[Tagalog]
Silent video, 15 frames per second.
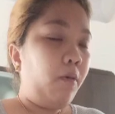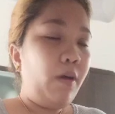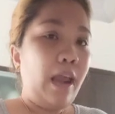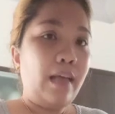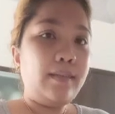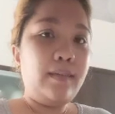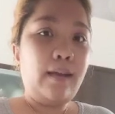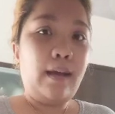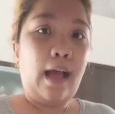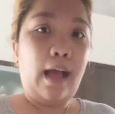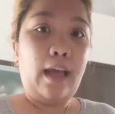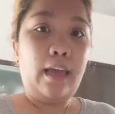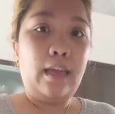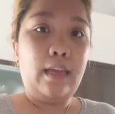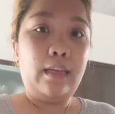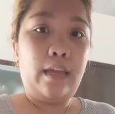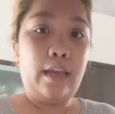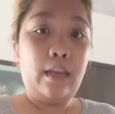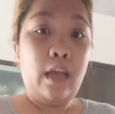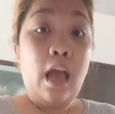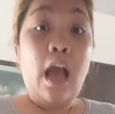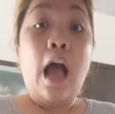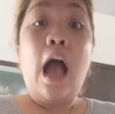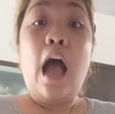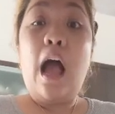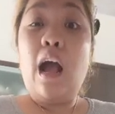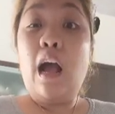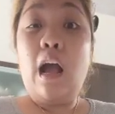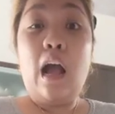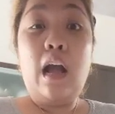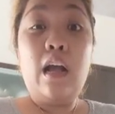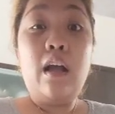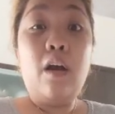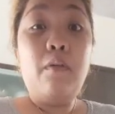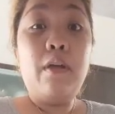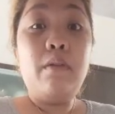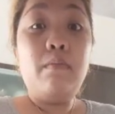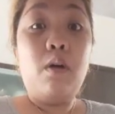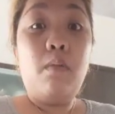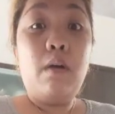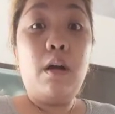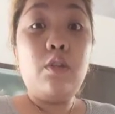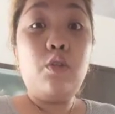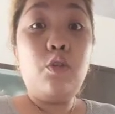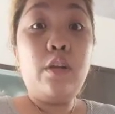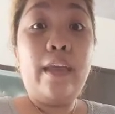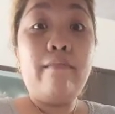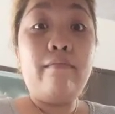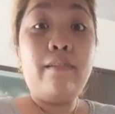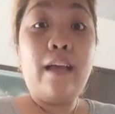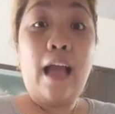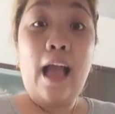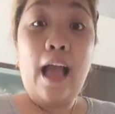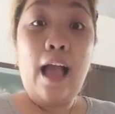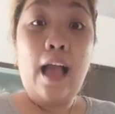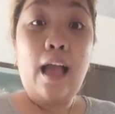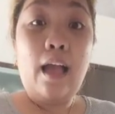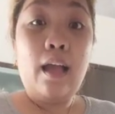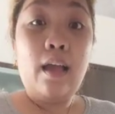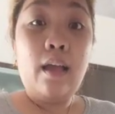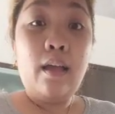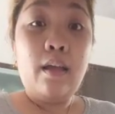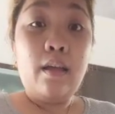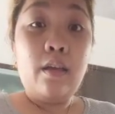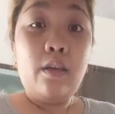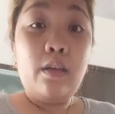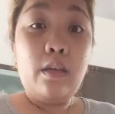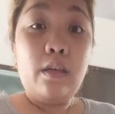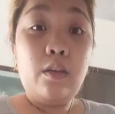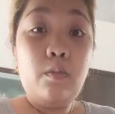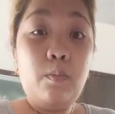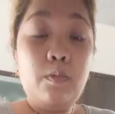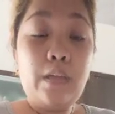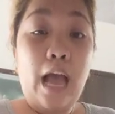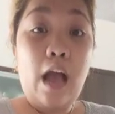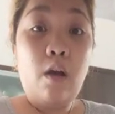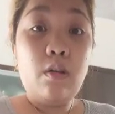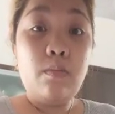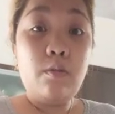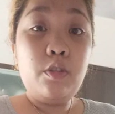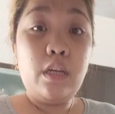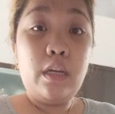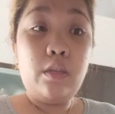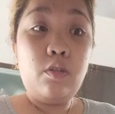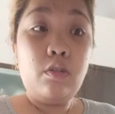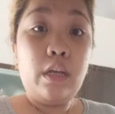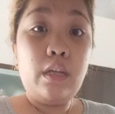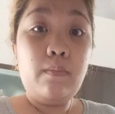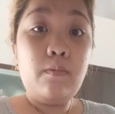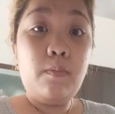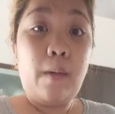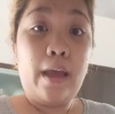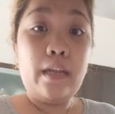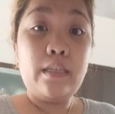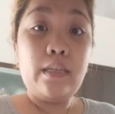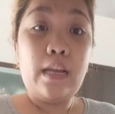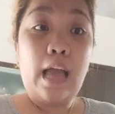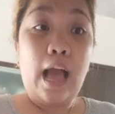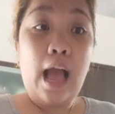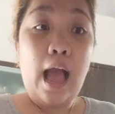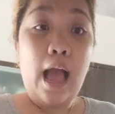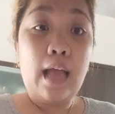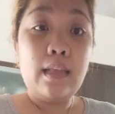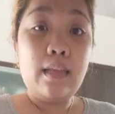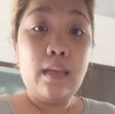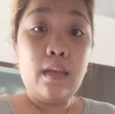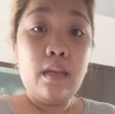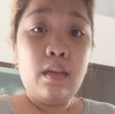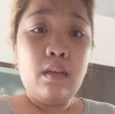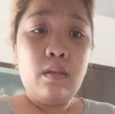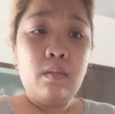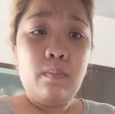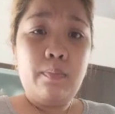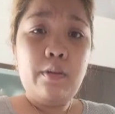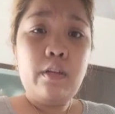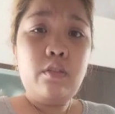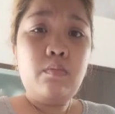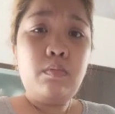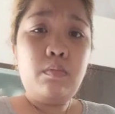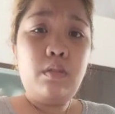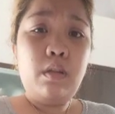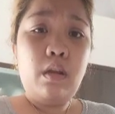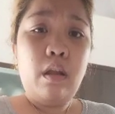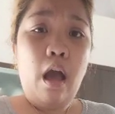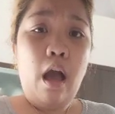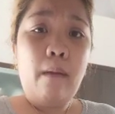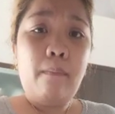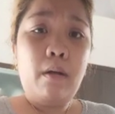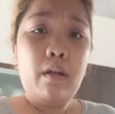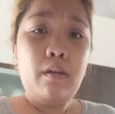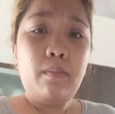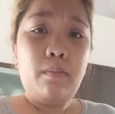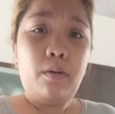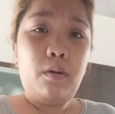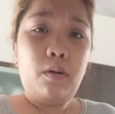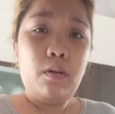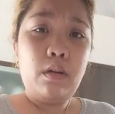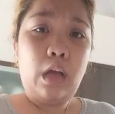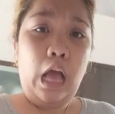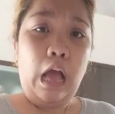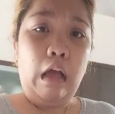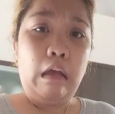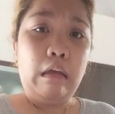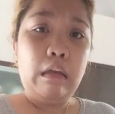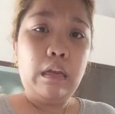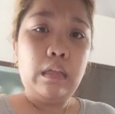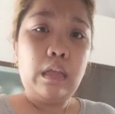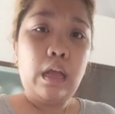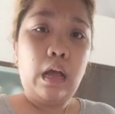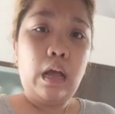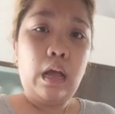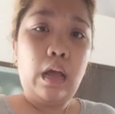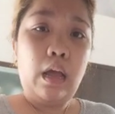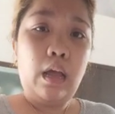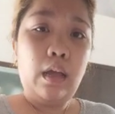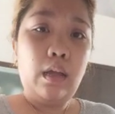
mo, wala silang kakainin. Ang, ang gawin mo, mag-donate ka. Yung sahod mo dyan, donate mo para sa lahat. Pinaglalaban mo, nakakairita ka.